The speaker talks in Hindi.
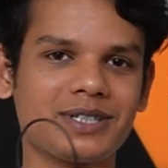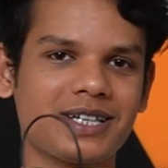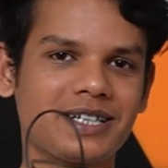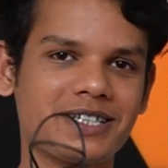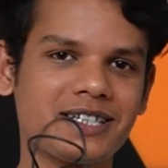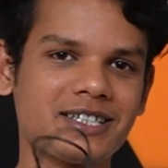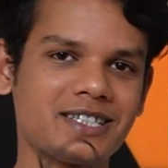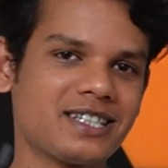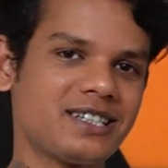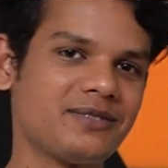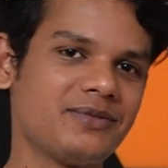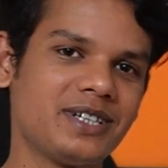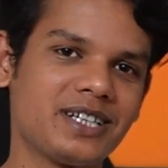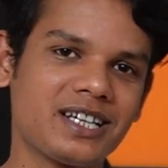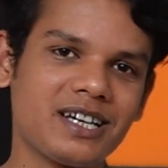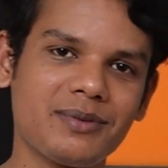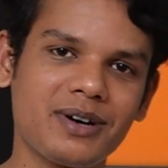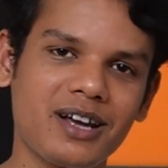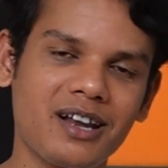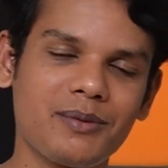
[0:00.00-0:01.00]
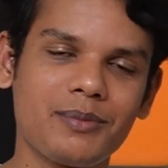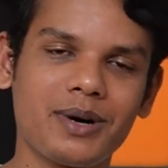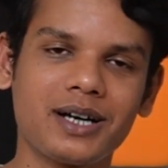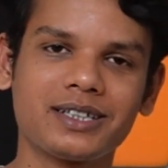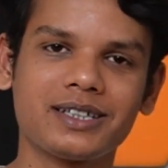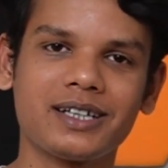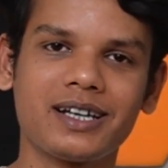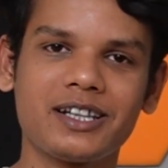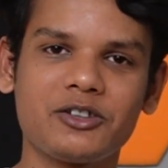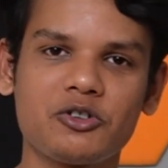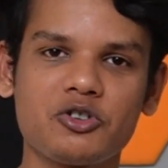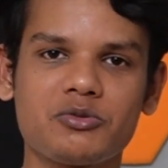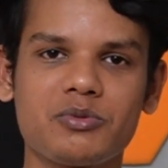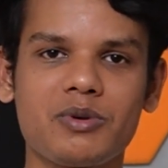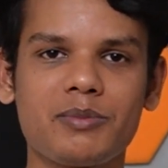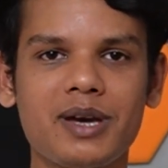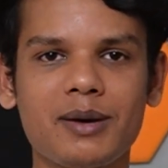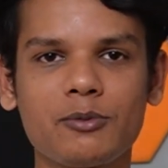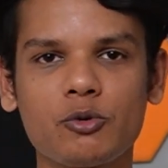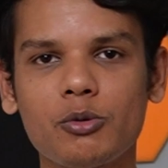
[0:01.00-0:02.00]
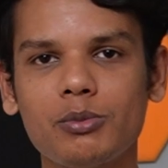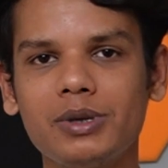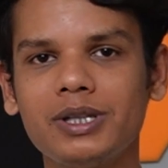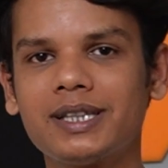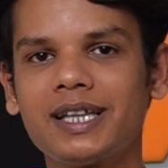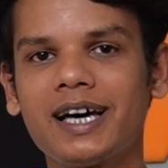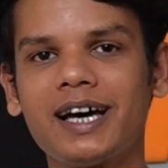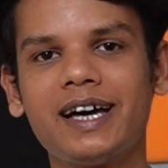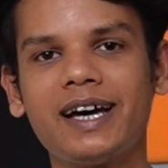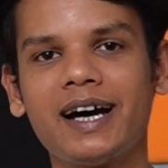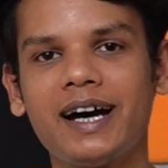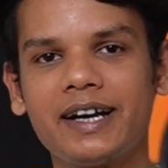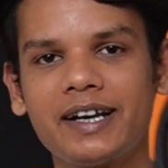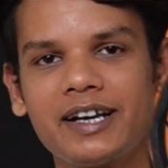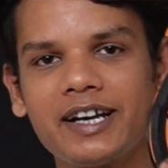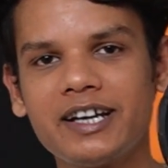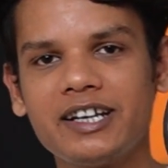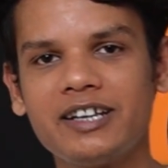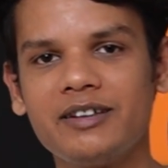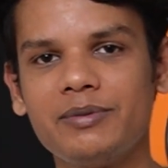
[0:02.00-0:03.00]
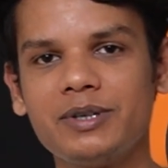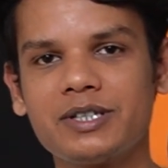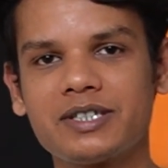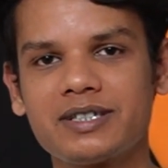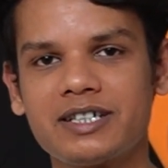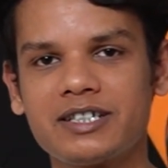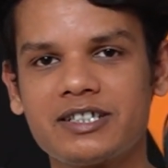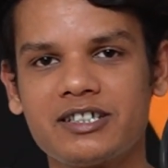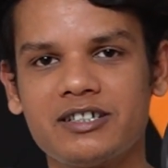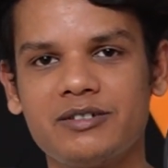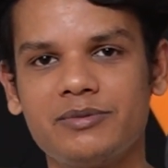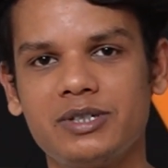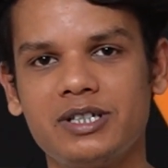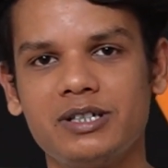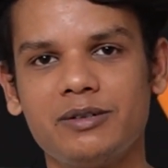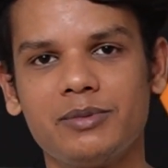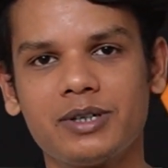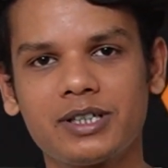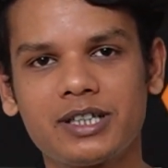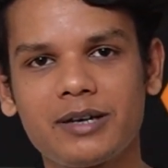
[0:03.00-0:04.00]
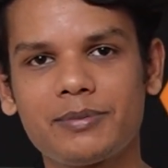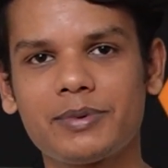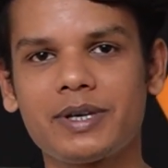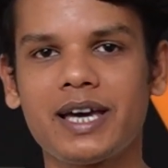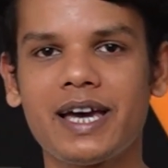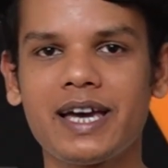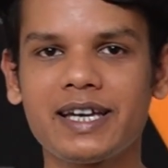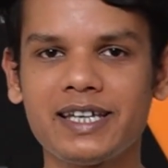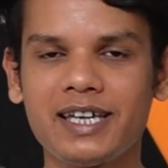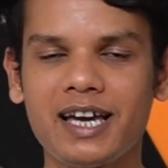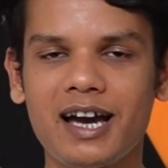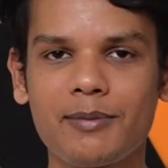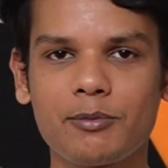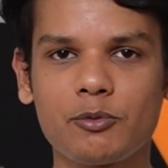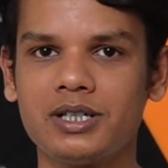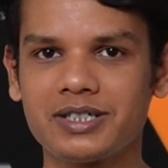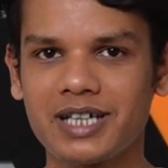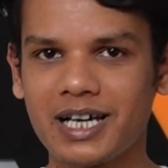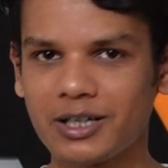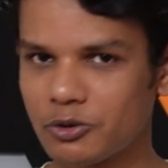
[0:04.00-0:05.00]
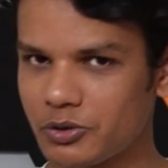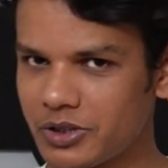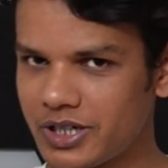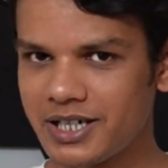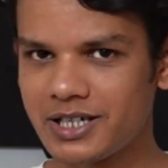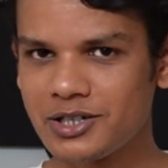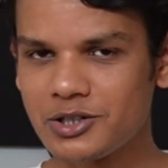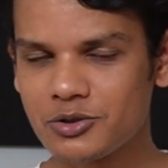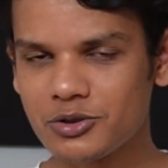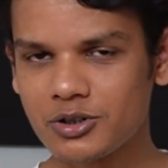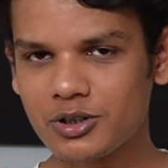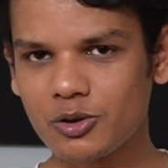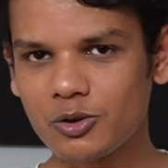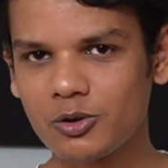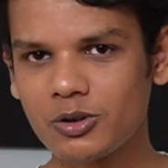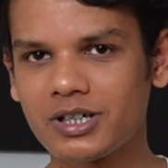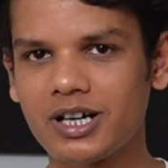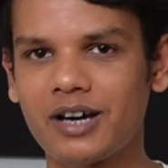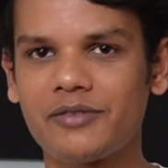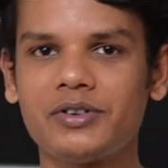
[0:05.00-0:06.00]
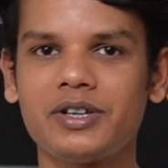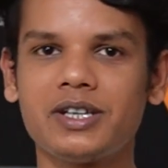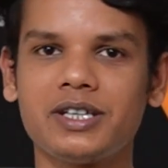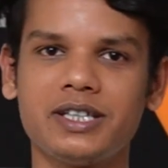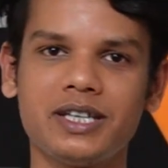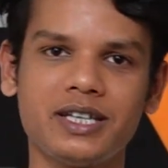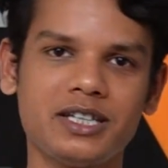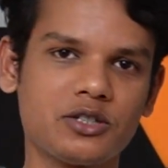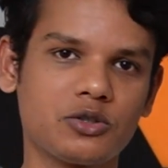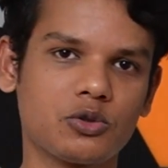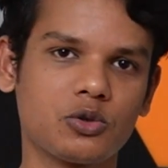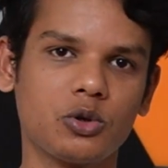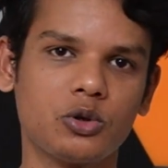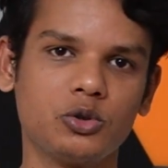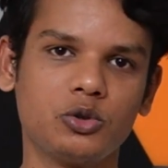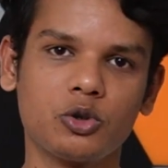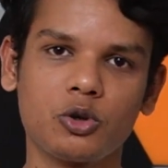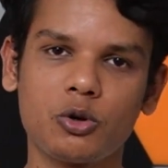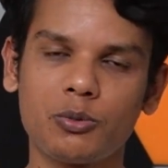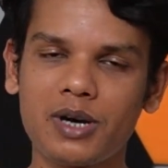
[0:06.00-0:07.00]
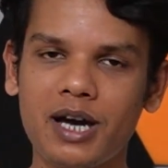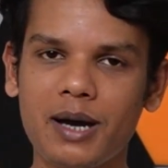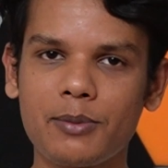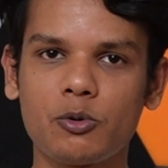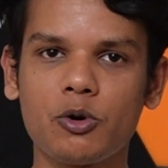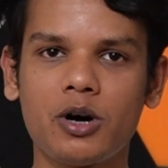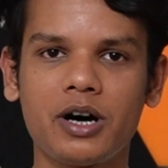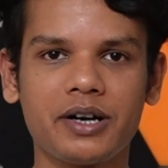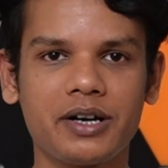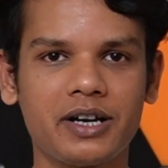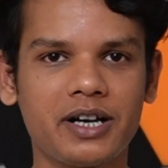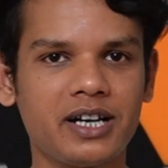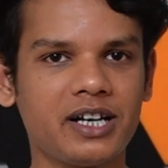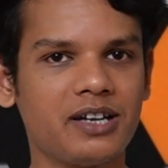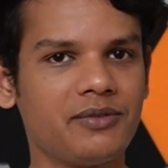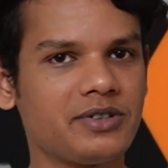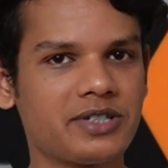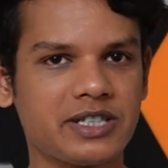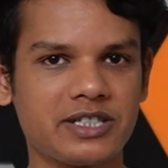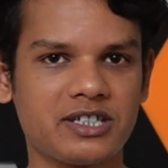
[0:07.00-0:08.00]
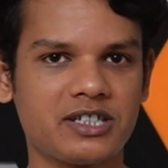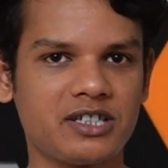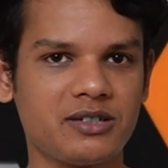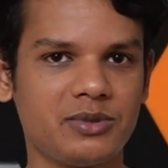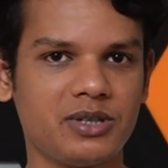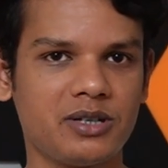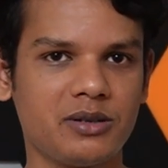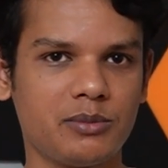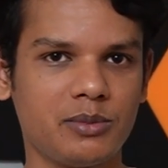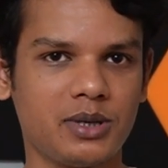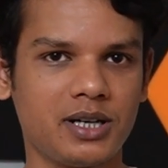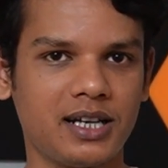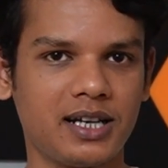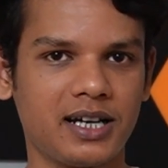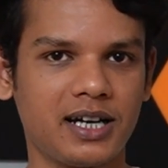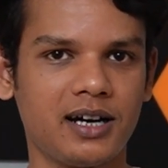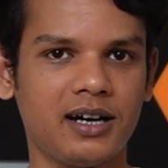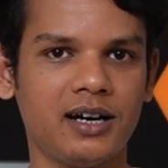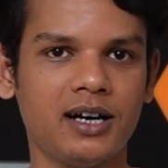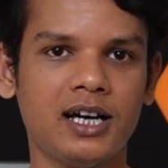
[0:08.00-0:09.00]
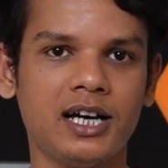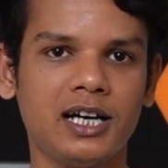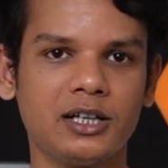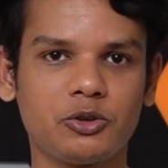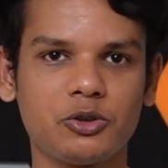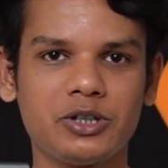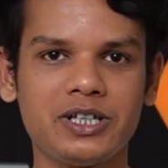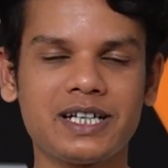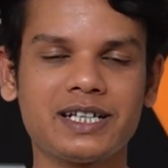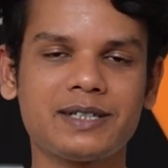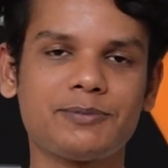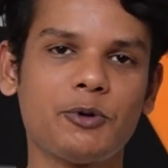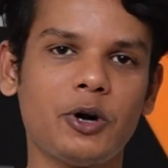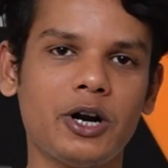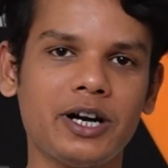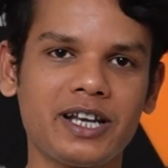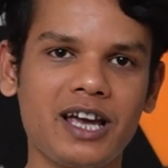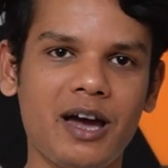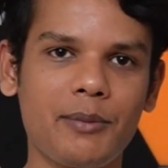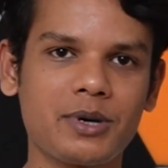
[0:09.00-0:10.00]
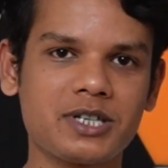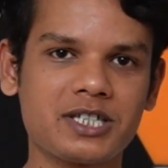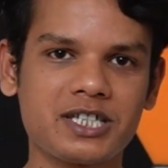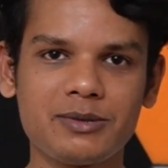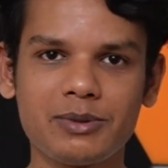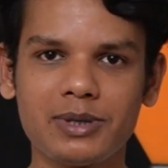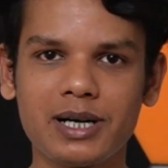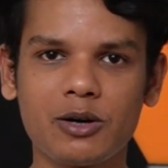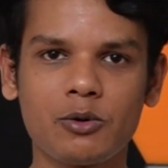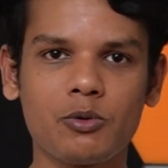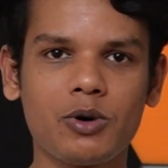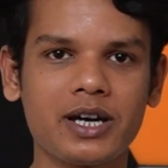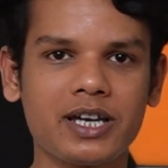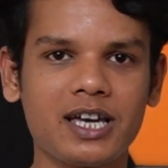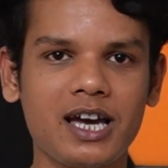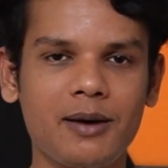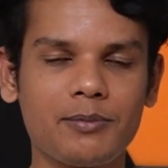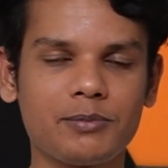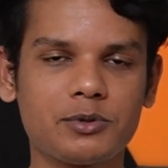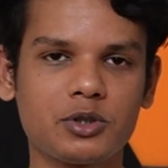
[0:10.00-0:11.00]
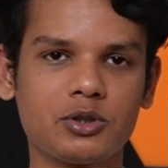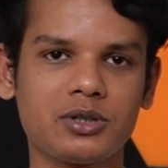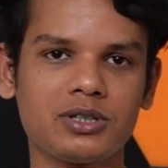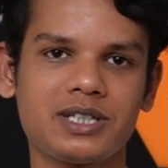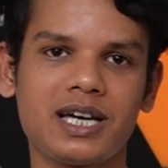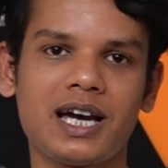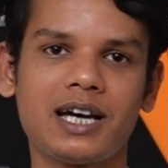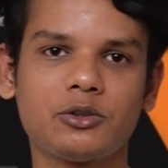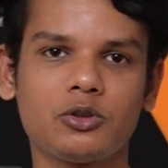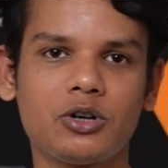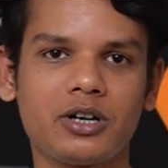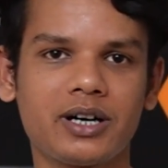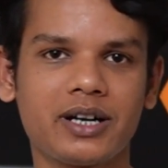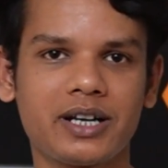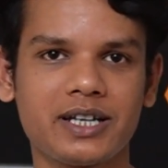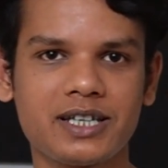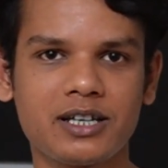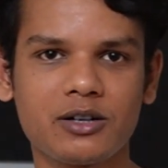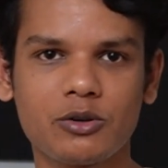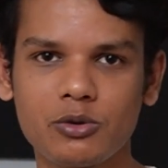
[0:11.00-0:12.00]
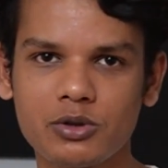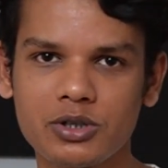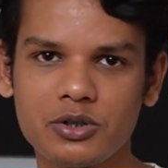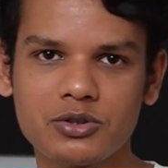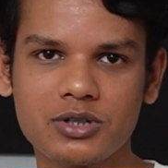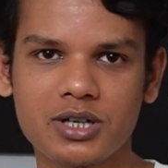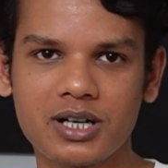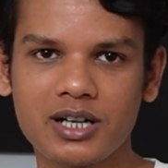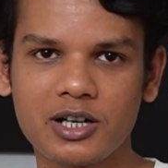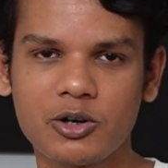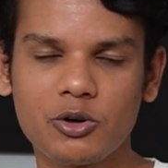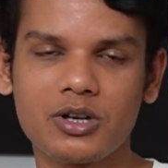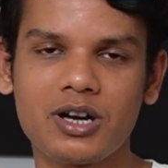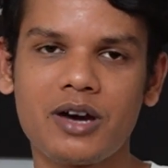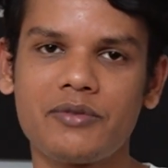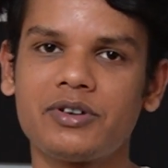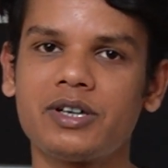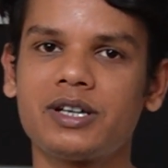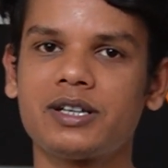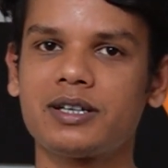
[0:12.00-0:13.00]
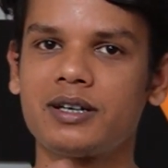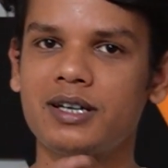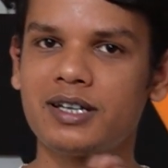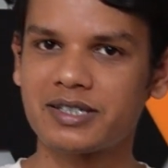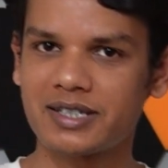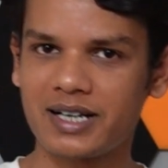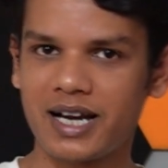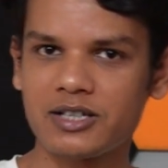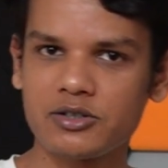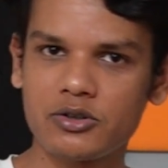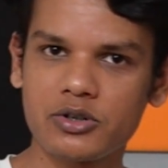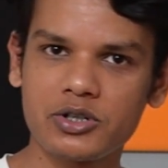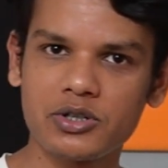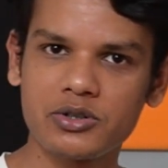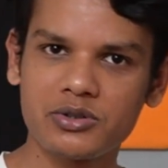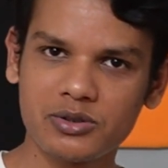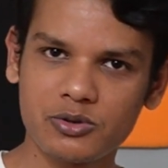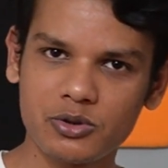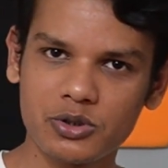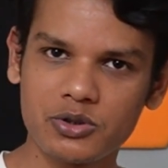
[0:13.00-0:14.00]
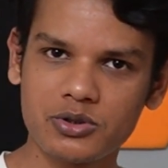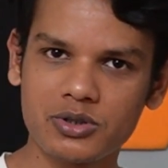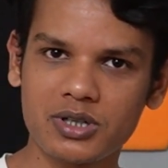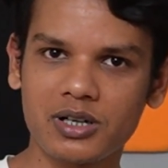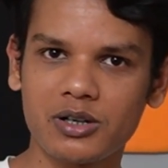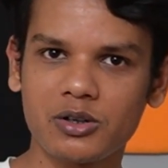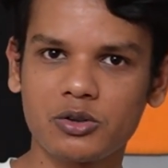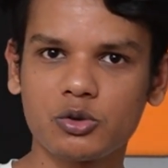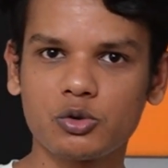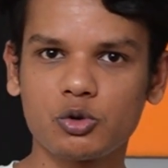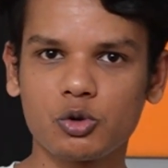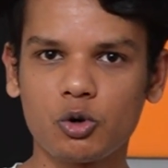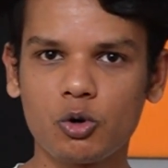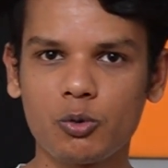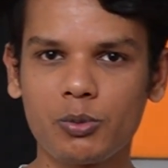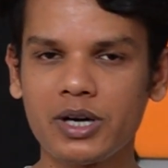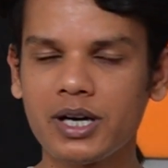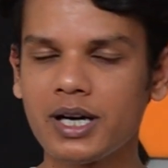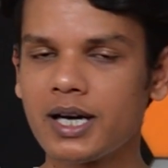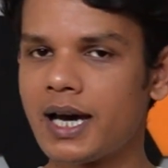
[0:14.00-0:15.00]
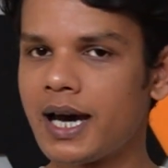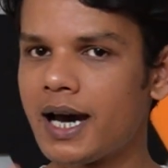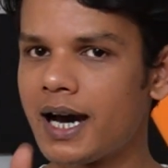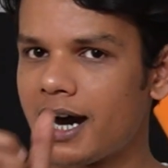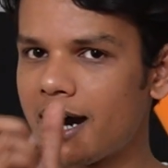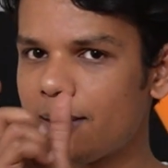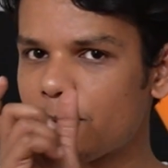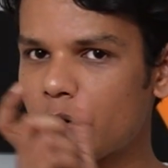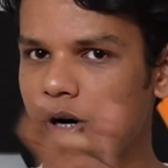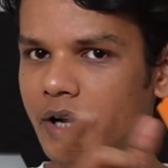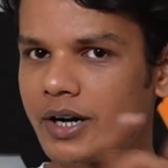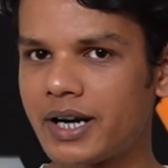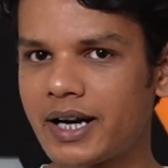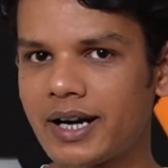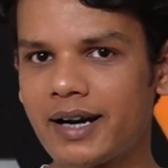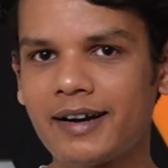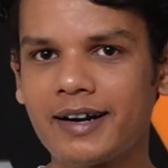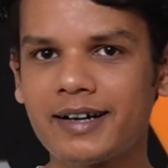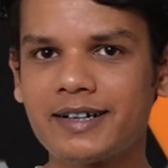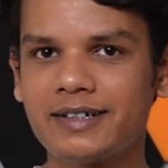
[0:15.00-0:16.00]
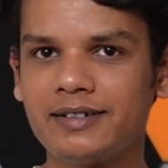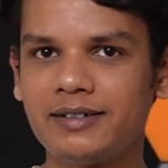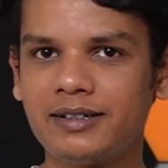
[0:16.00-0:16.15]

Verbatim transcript: इसका सेंसिटिविटी के बारे में बात करें तो इसमें भी हमको मिलता है 100 डीबी सेंसिटिविटी मतलब क्या है कि आप चाहे तो ये यूज़ करो या फिर ये यूज़ करो दोनों में आपको 100 डीबी सेंसिटिविटी मिलेगा तो एक पॉइंट यहाँ पे सिमिलर हुआ कि आप जो चाहे तो अगर रेजर को यूज़ कर रहे हो या फिर सनाइजर को यूज़ कर रहे हो तो दोनों में आपको 100 100